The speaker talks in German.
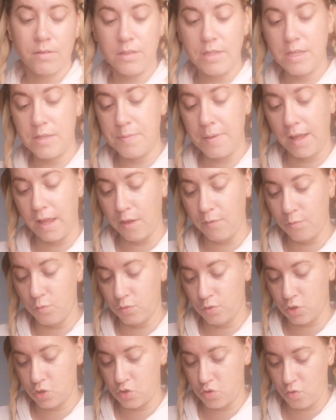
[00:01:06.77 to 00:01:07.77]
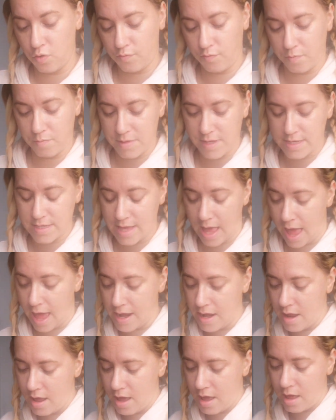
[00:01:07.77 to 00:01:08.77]
Die ist wirklich wunderschön vom
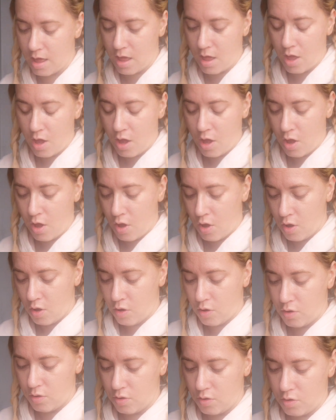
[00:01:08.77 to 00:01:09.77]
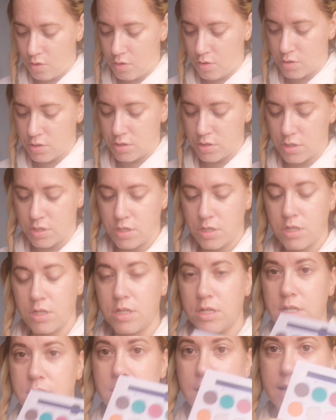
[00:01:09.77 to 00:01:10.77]
Design her. Und
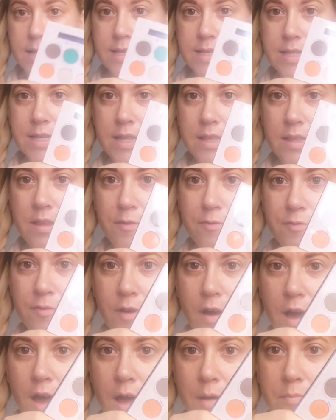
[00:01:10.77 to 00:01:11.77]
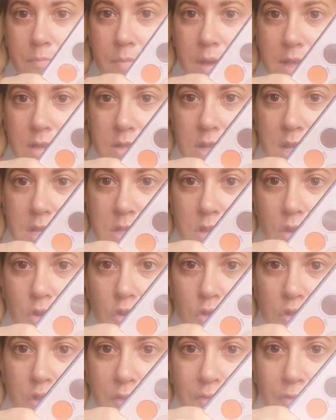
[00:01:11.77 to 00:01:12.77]
das sind die Farben, also da ist auch
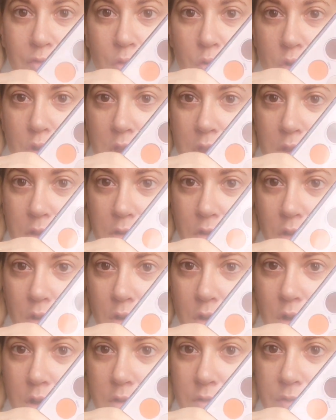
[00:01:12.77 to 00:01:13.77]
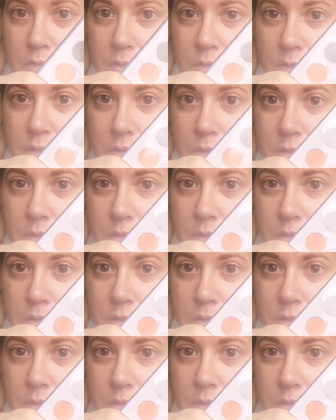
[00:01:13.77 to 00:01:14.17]
noch die Folie drauf.